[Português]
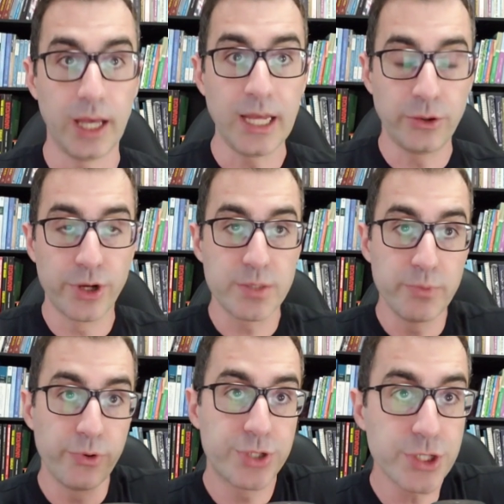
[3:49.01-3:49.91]
Em
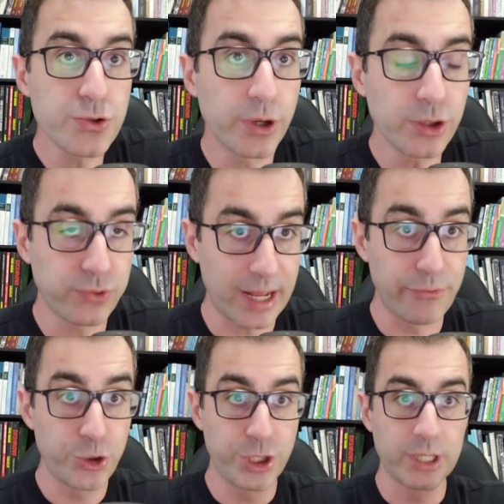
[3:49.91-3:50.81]
2018,
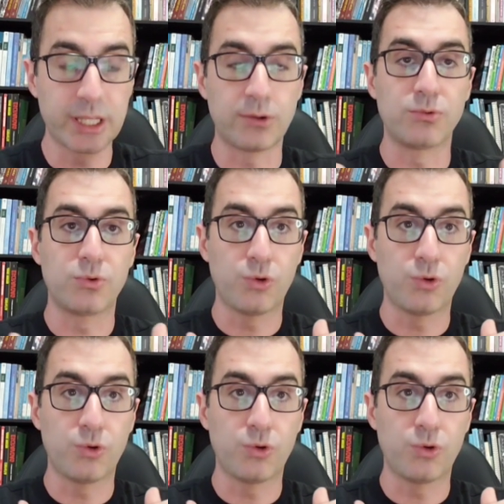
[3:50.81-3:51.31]
Flávio Dino, então,